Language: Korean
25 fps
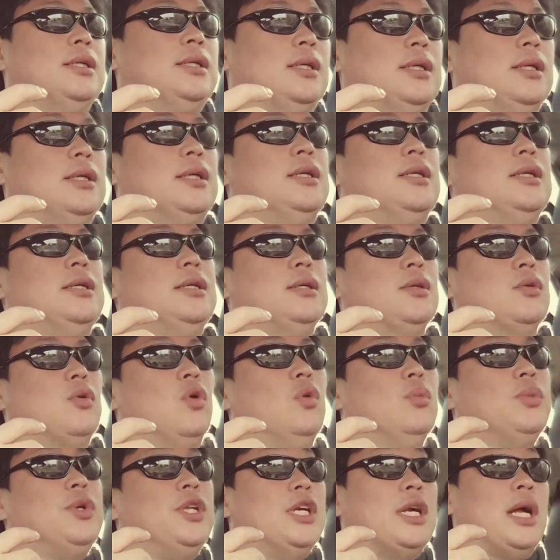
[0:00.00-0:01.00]
어,
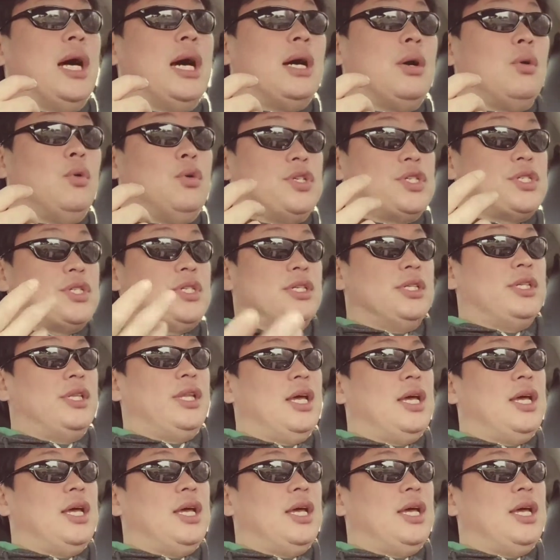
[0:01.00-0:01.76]
고민을 하고 있을